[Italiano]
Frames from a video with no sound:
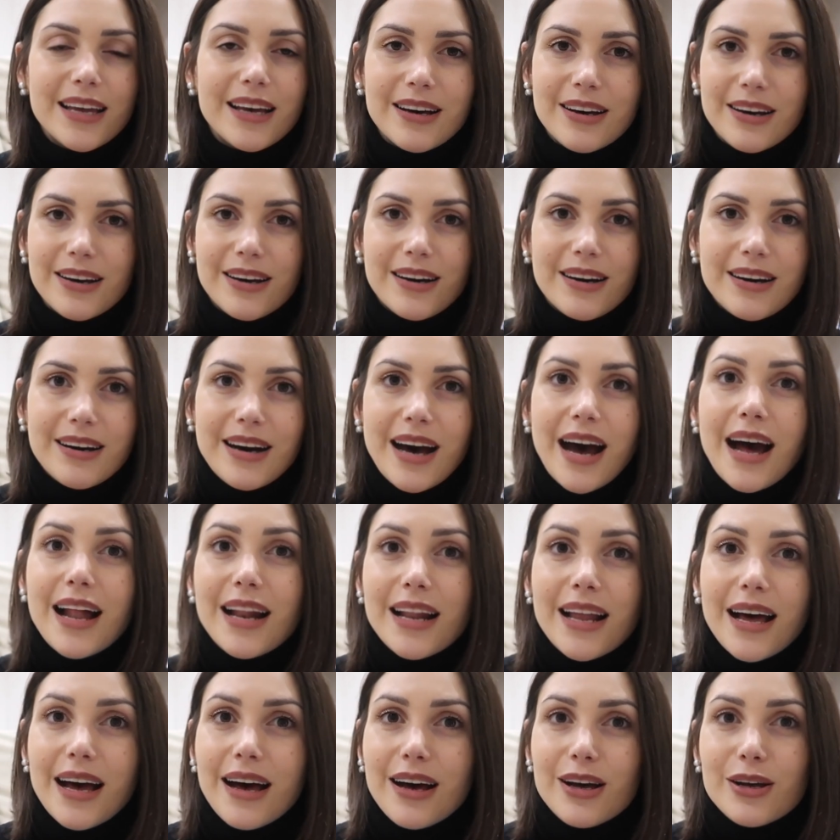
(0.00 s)
uh, eh, a,
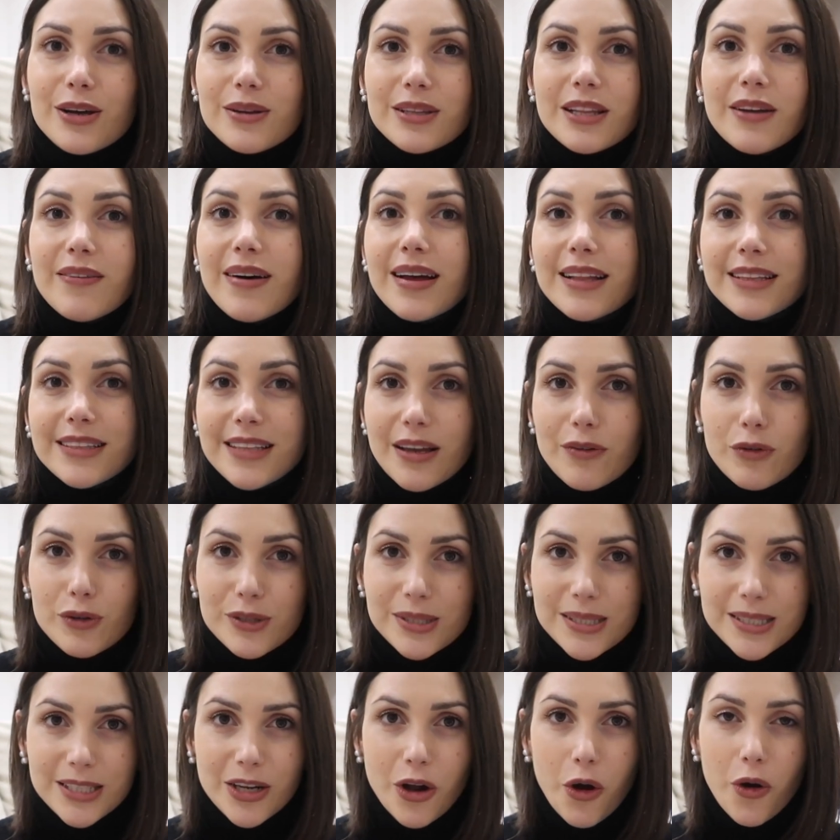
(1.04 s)
a, davanti ai
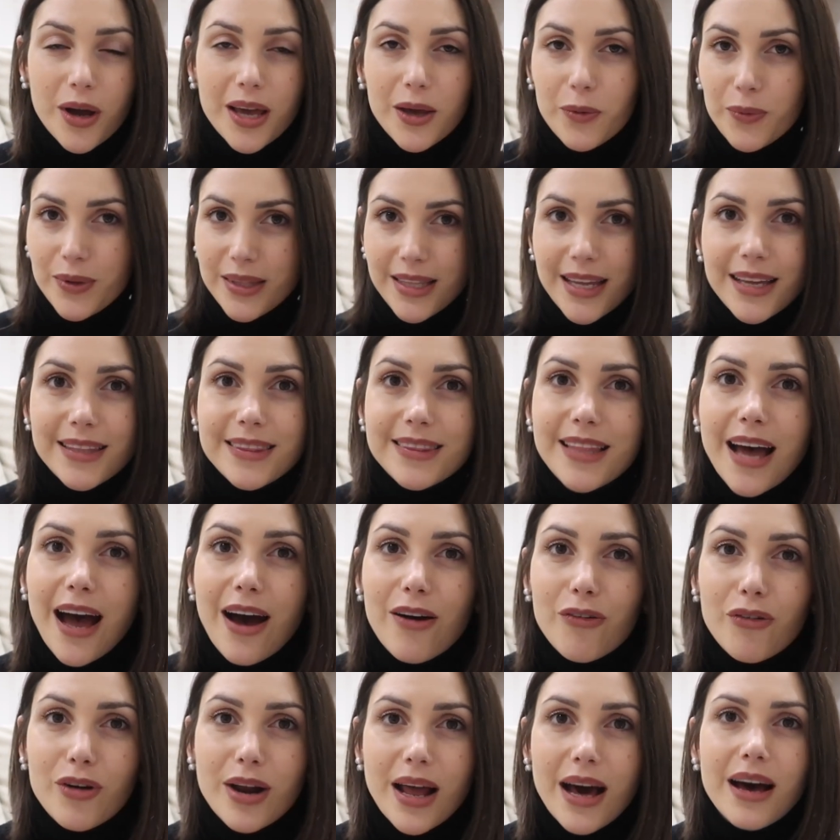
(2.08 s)
vostri occhi, quindi a
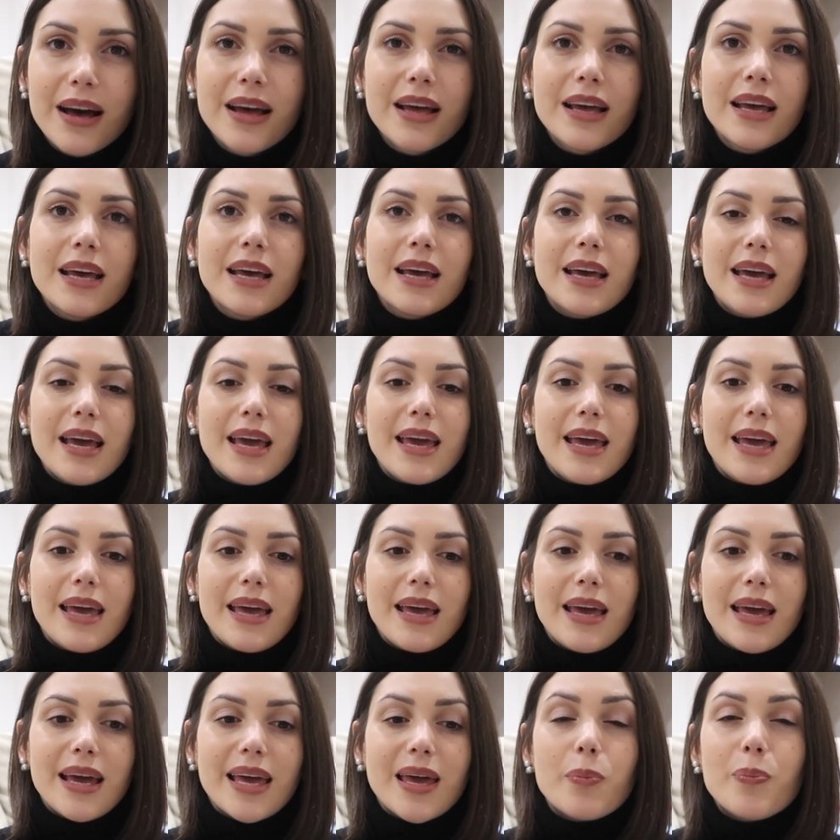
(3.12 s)
tavola,
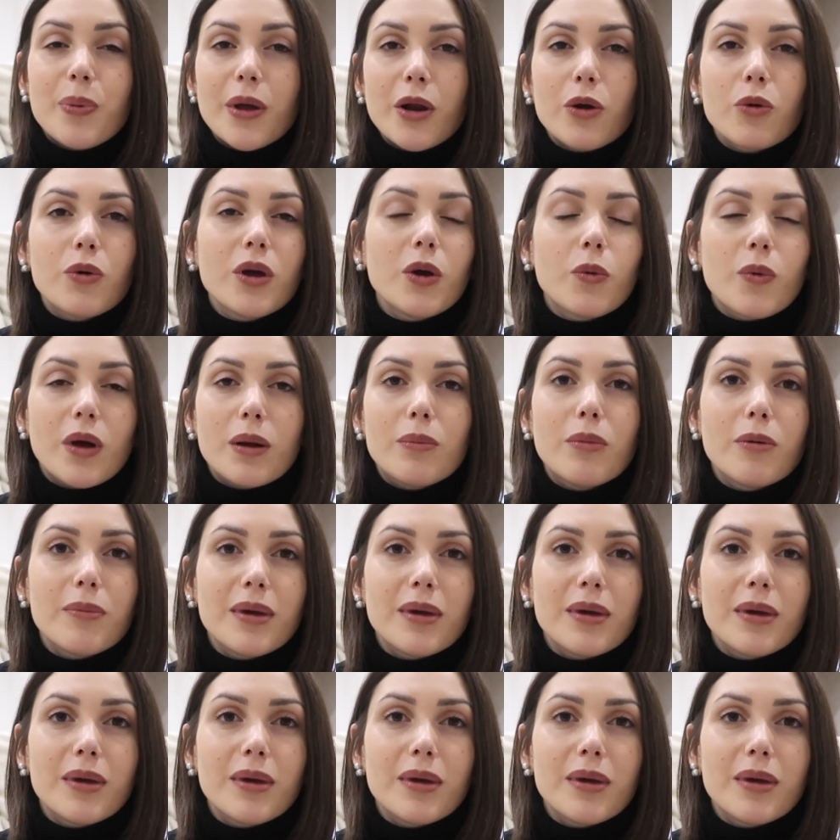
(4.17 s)
e che per lui in quel